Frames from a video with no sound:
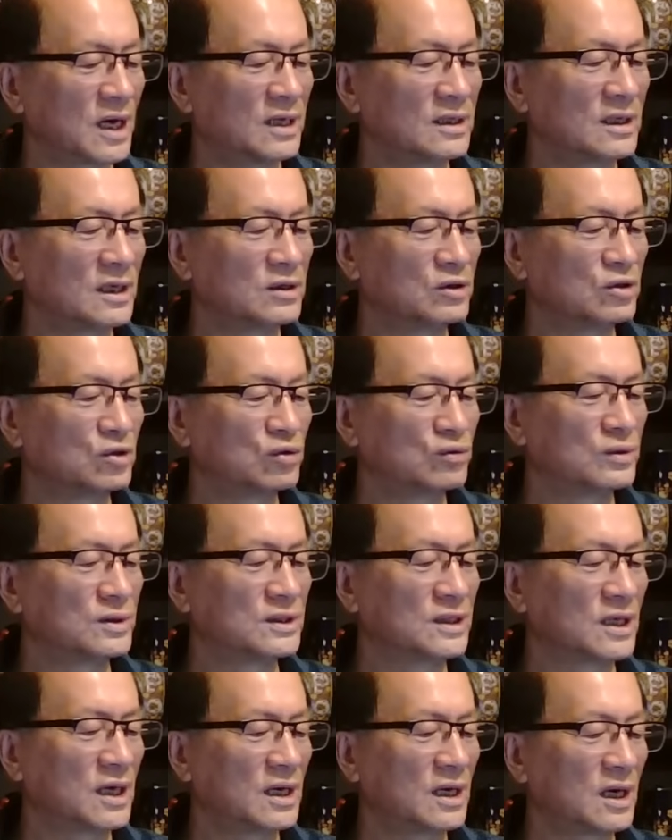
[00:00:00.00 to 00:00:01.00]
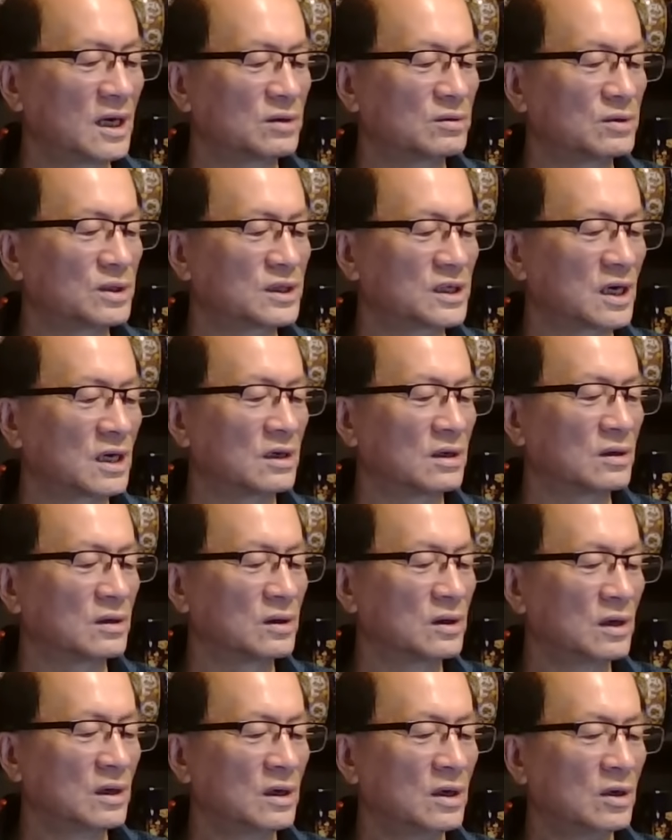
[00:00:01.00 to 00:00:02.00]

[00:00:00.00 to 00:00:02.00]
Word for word: 大年初三，二月十二号，